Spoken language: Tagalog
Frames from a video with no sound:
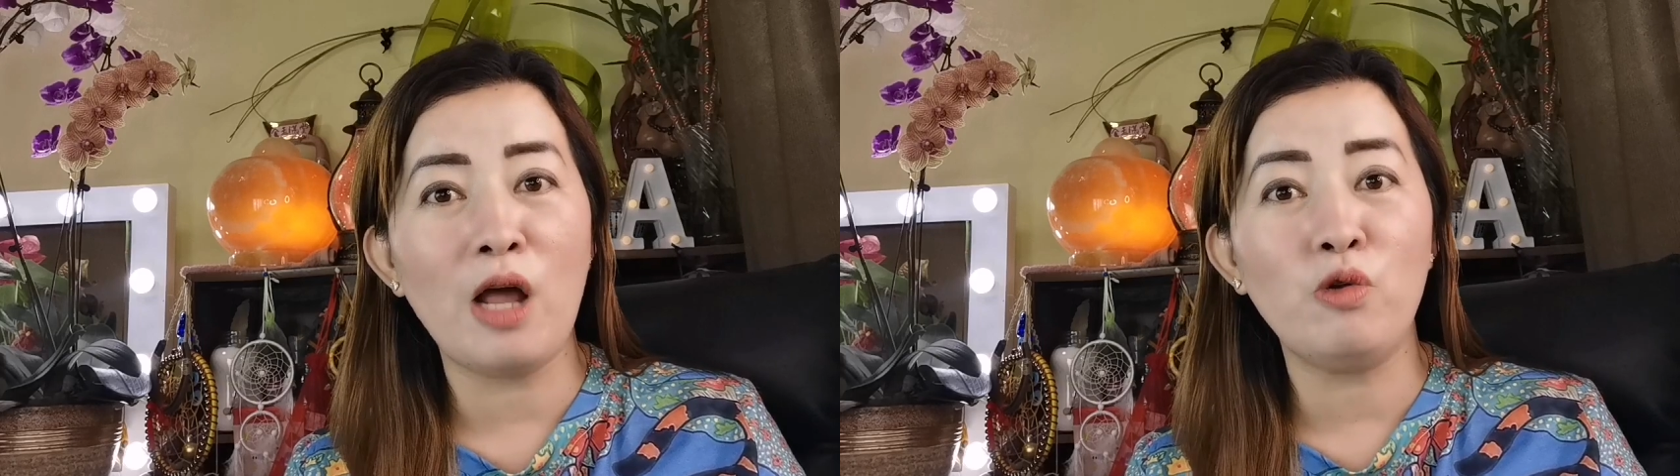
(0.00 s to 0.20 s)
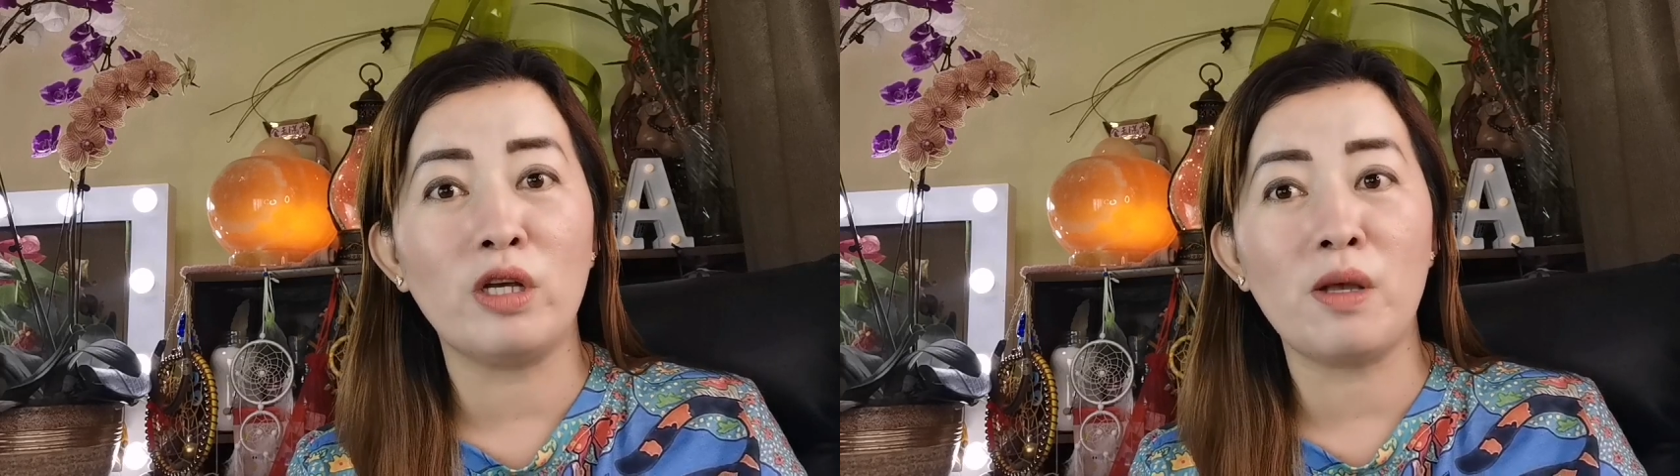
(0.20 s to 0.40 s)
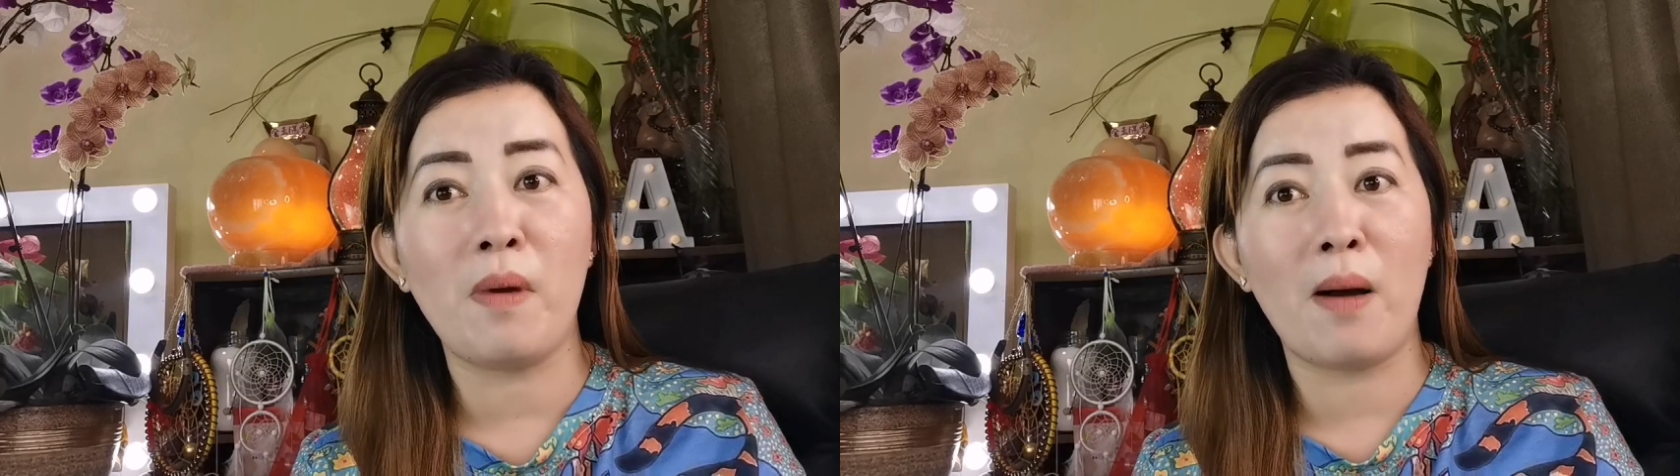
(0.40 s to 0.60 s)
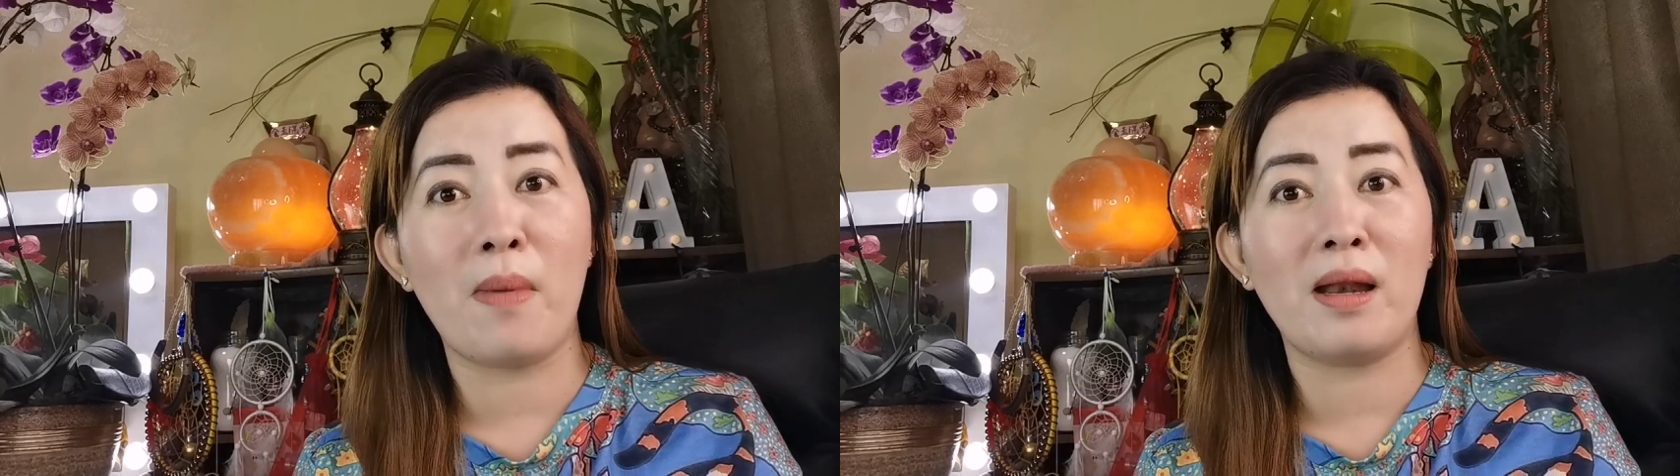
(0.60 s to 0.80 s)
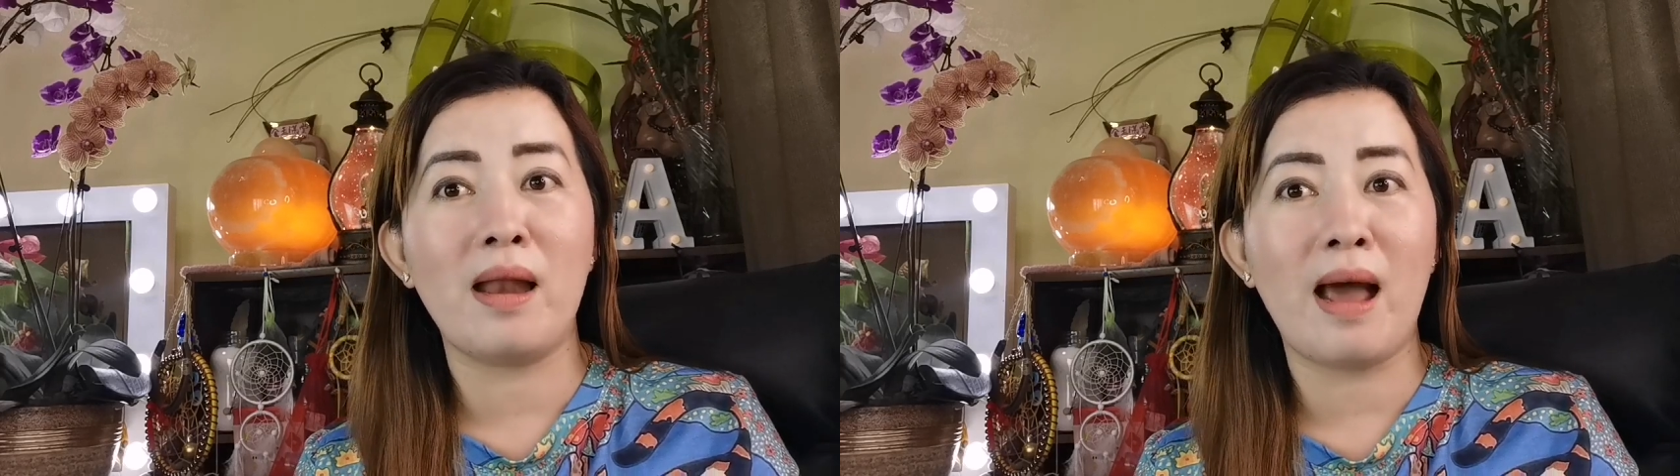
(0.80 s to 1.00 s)
lalo na sa mga
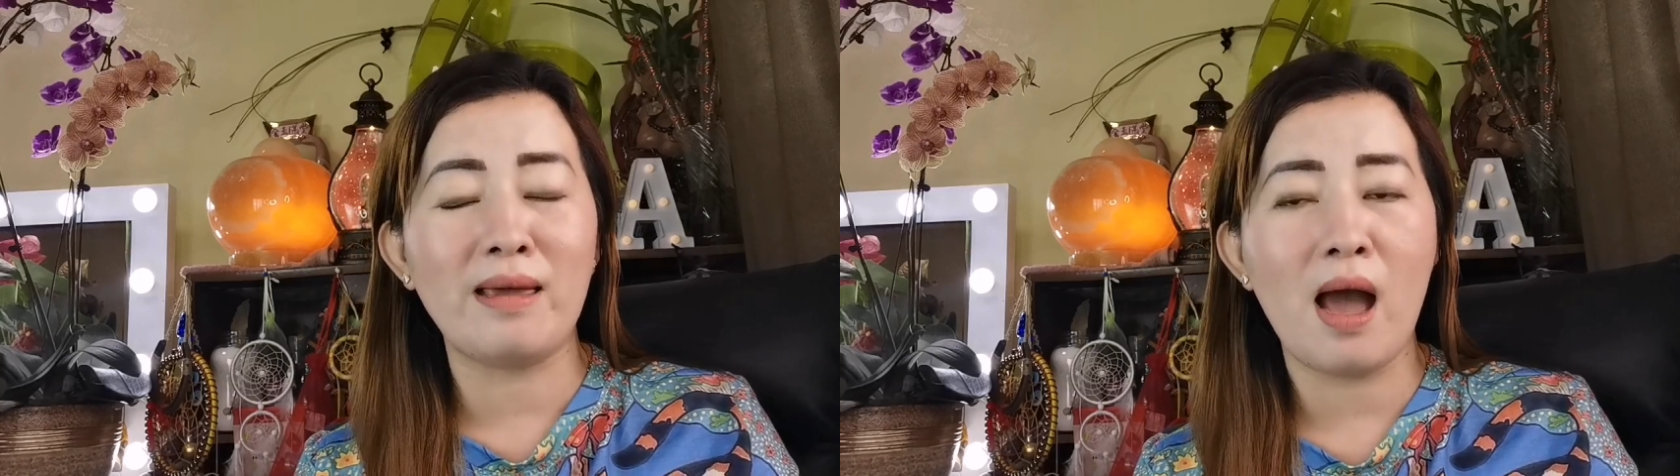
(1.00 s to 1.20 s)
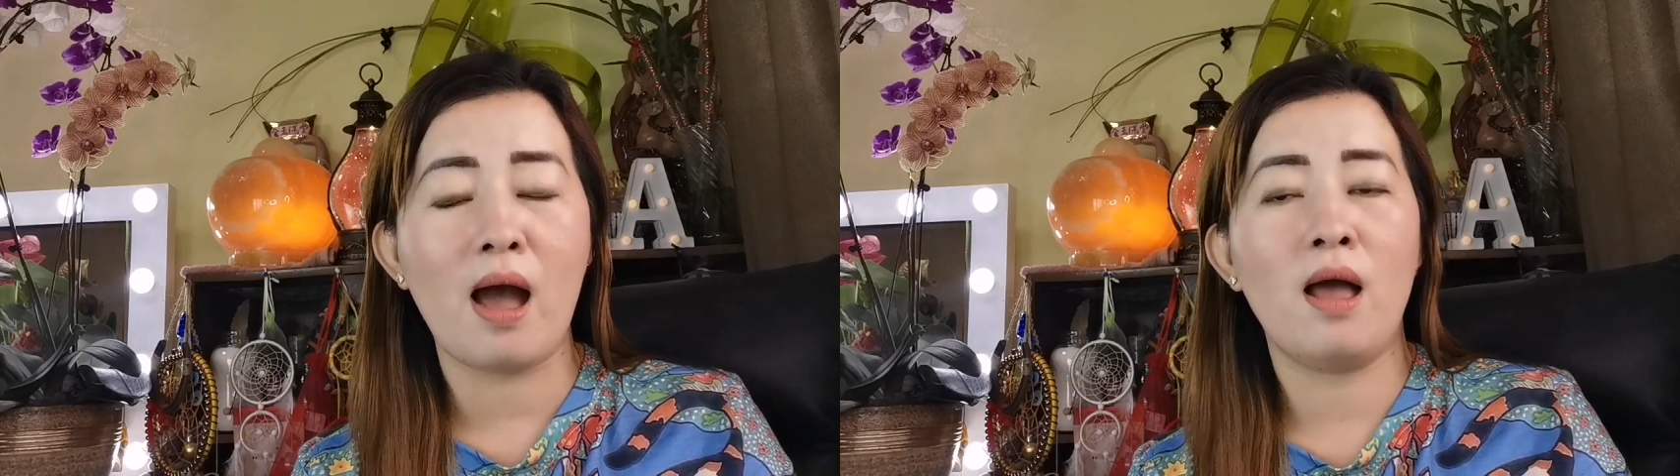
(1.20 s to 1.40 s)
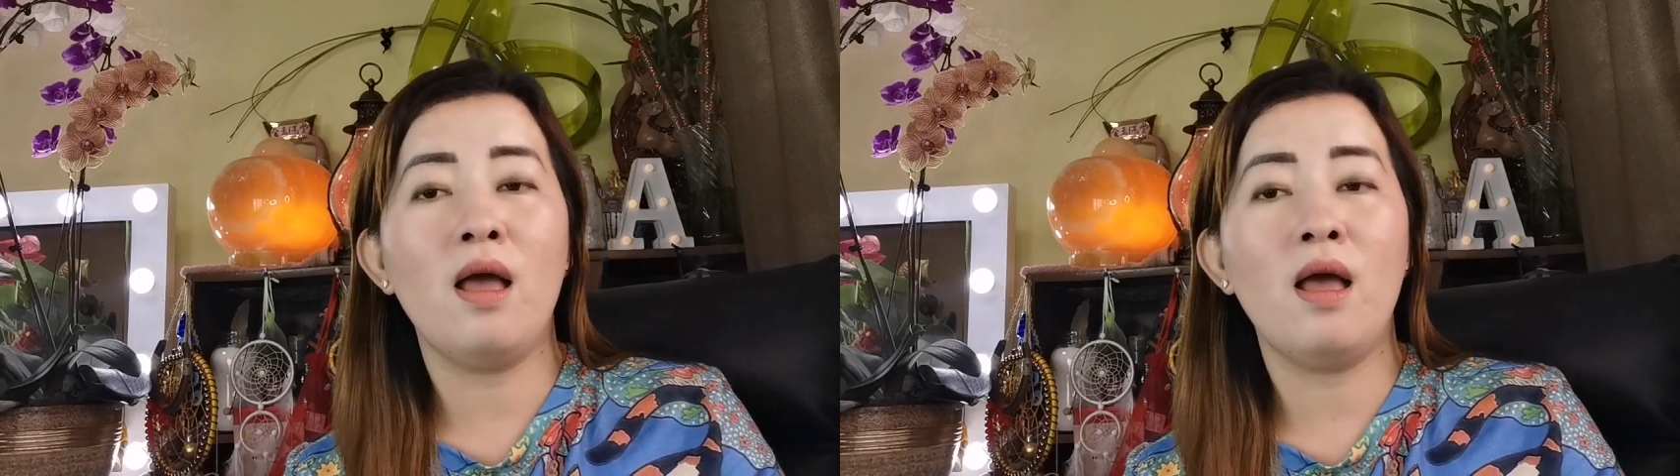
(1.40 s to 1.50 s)
mananaya.